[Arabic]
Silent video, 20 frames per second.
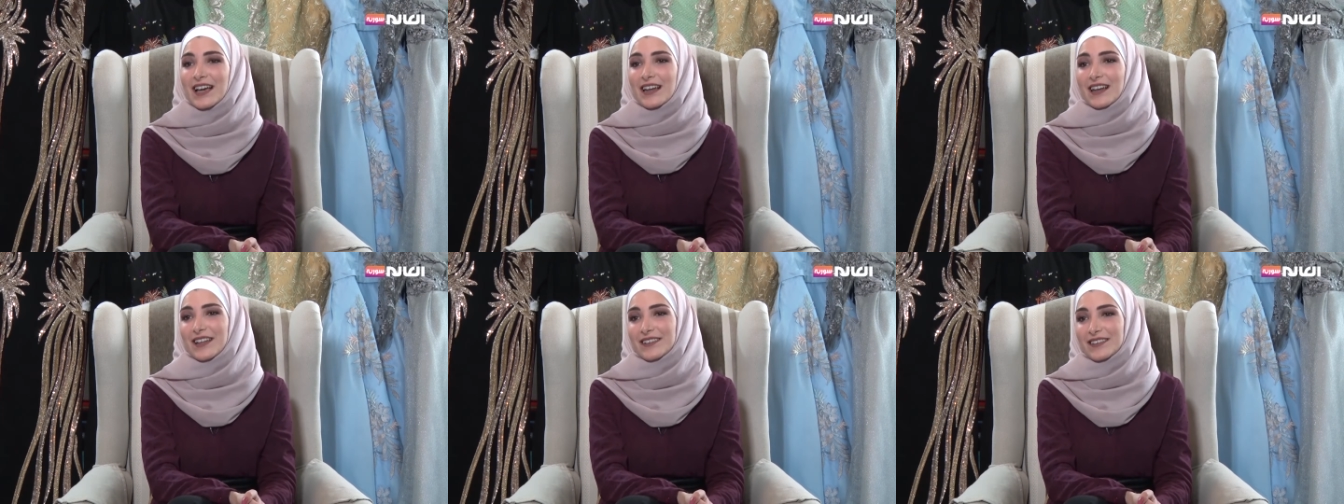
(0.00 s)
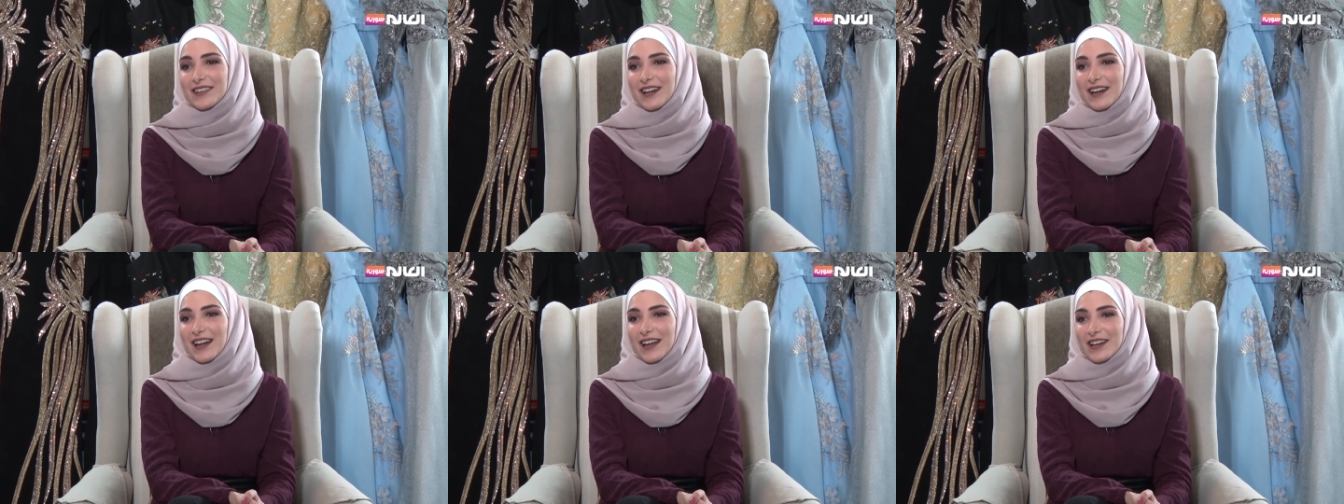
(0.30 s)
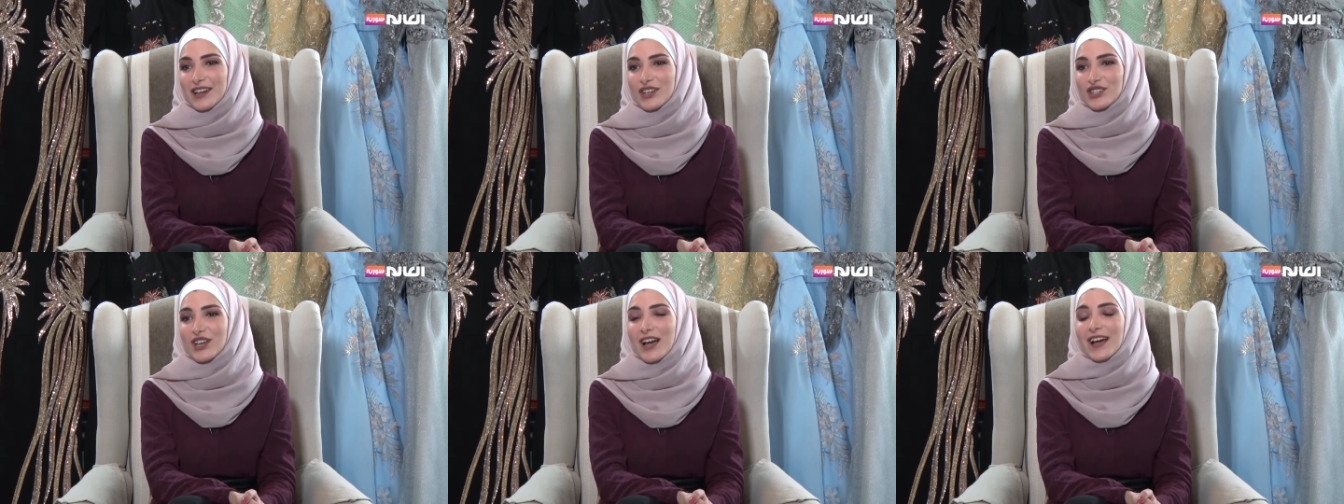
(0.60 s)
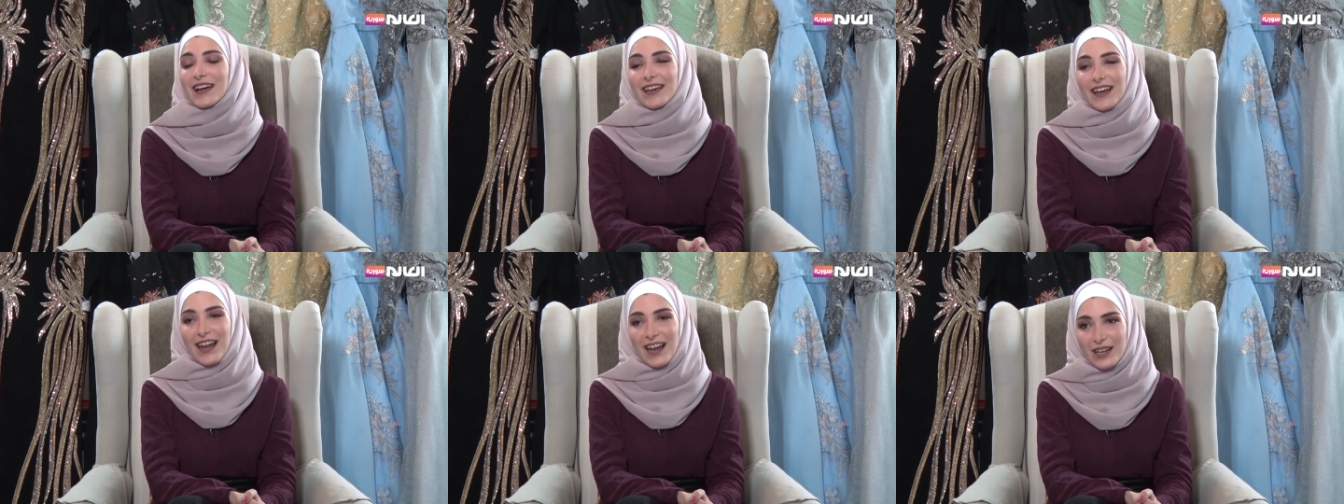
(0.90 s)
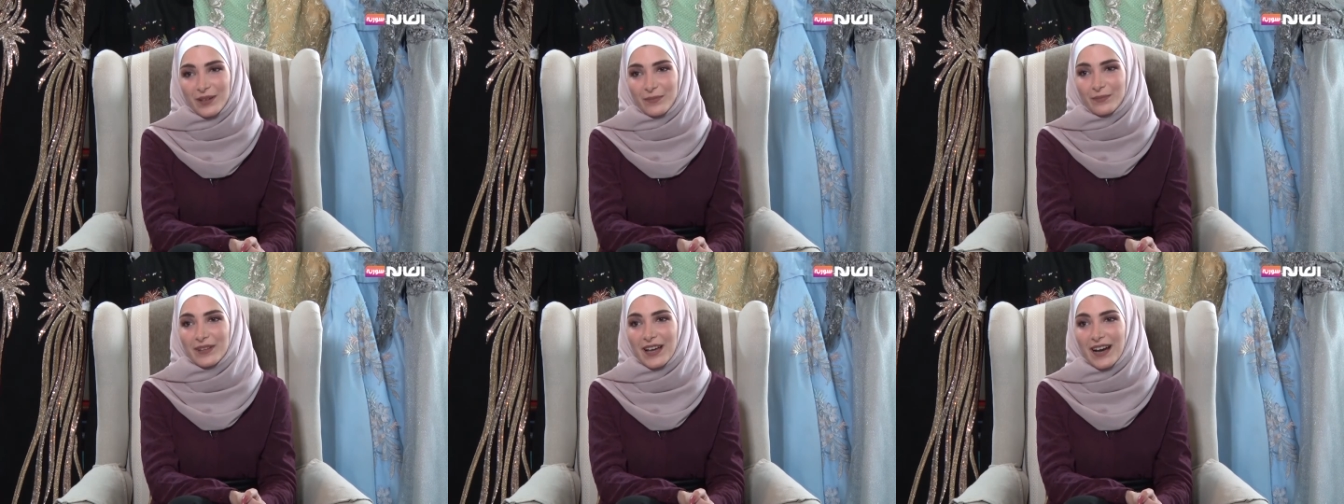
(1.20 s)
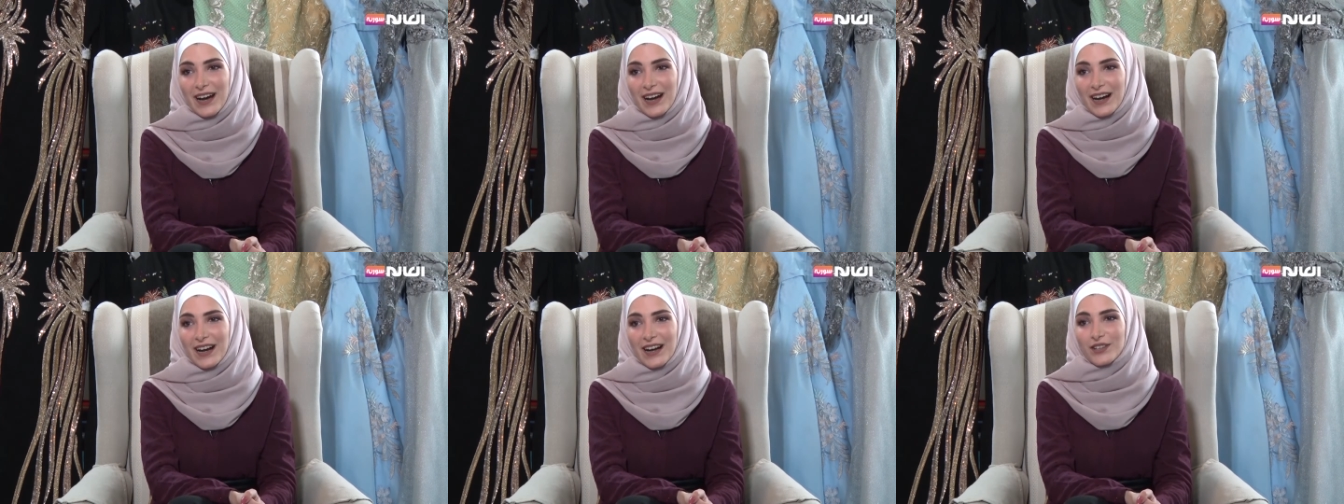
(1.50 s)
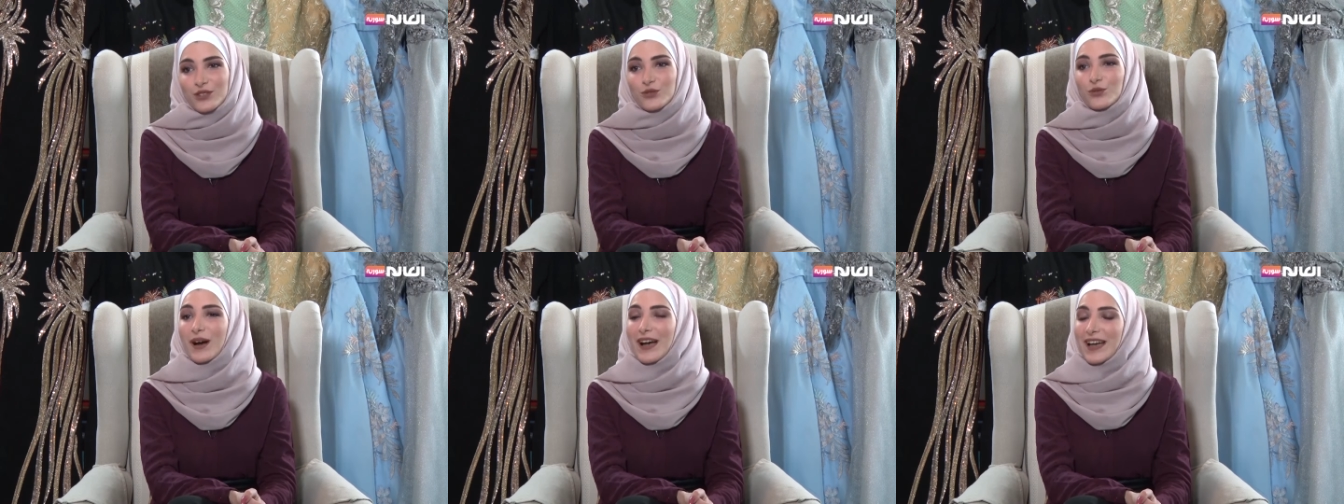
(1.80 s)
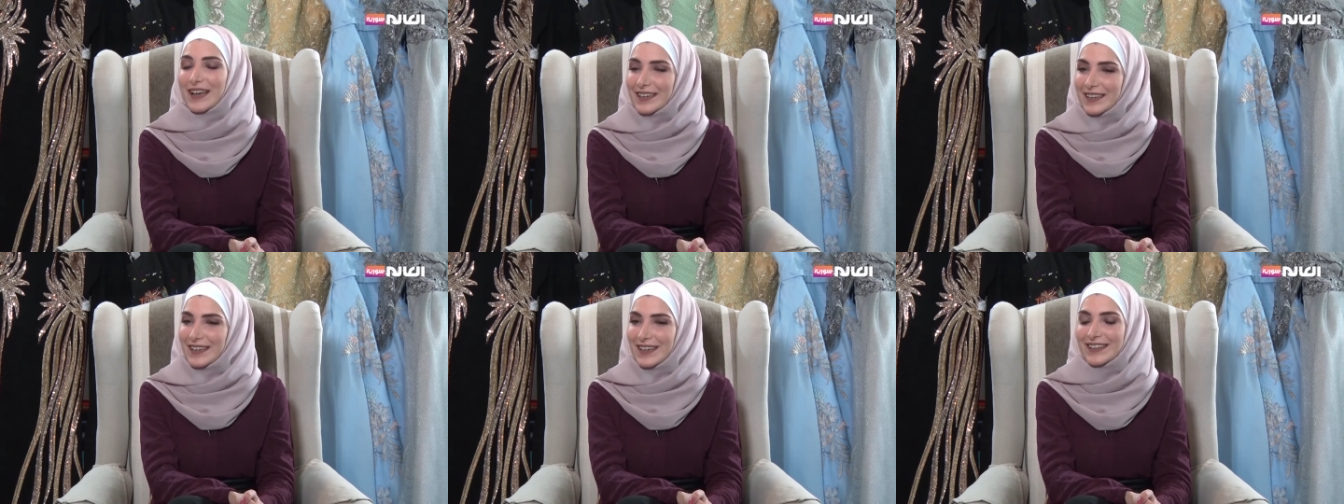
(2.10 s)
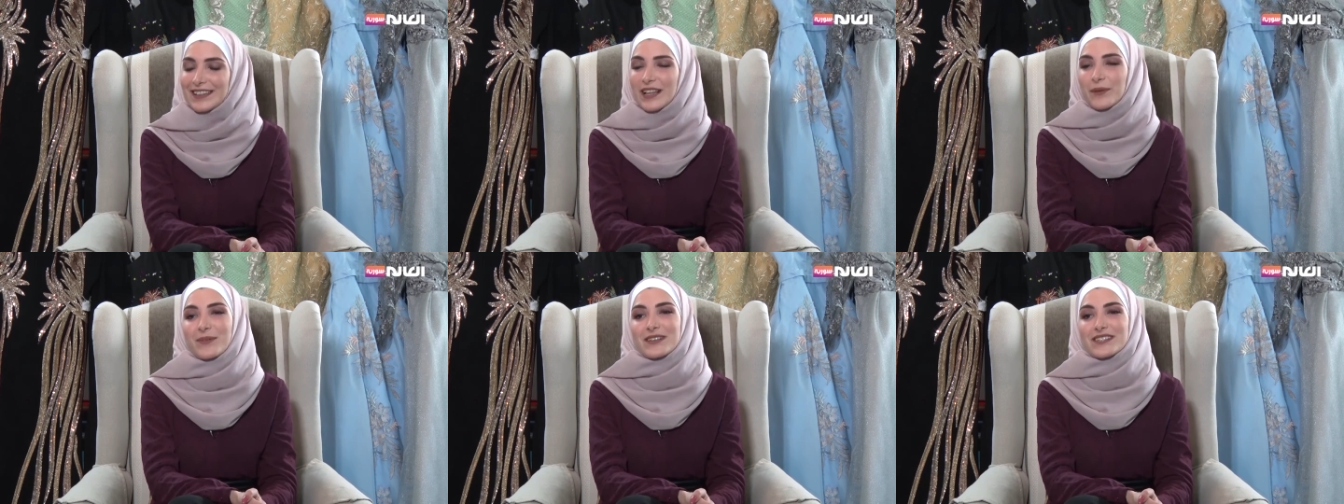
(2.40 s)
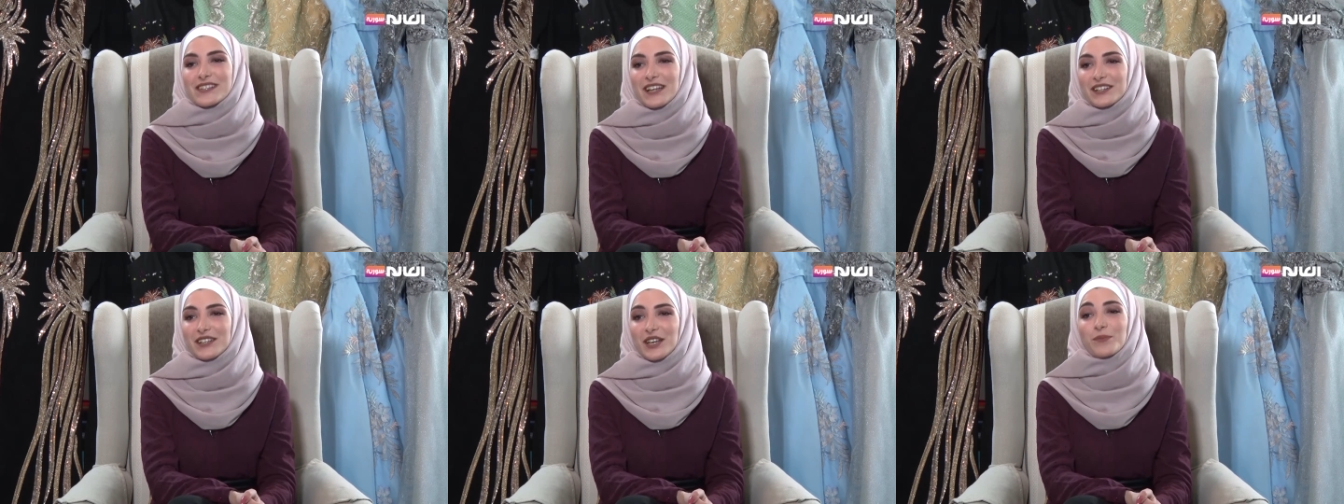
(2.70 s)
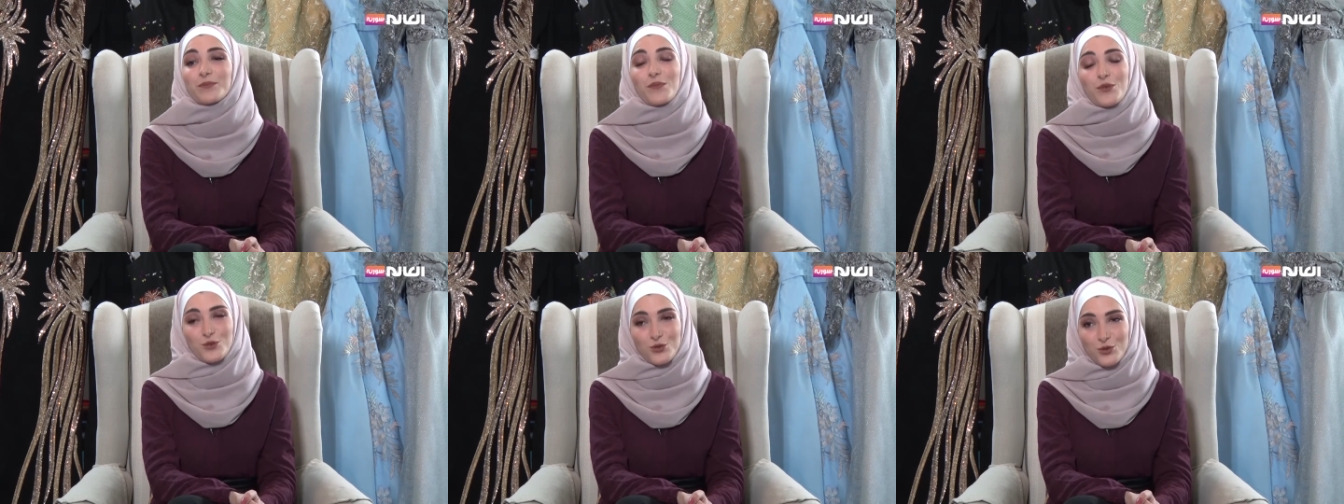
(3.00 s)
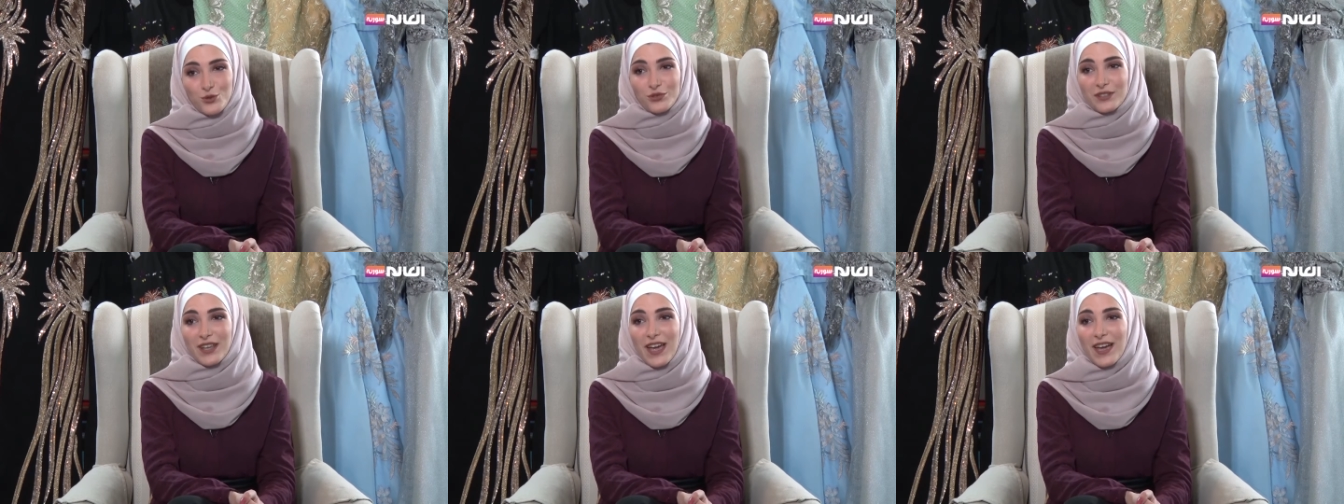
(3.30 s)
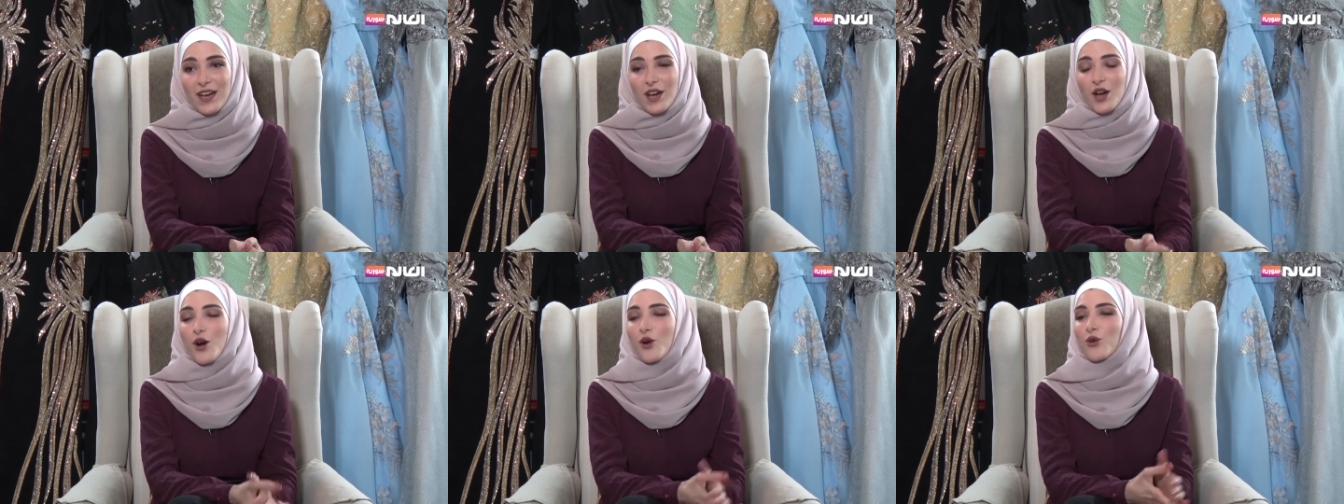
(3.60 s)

لتطلع رشا هالابداعات واكيد لمساتك موجوده